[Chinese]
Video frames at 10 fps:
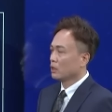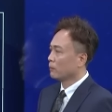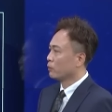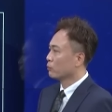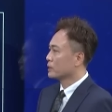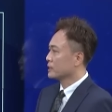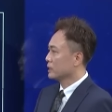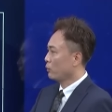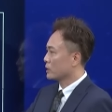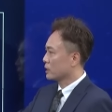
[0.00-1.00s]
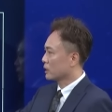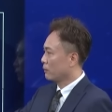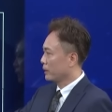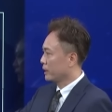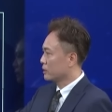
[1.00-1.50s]
那么预估在今天晚上
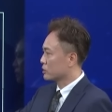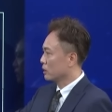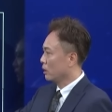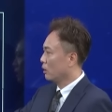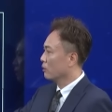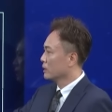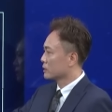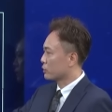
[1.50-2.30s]
到明天的时候，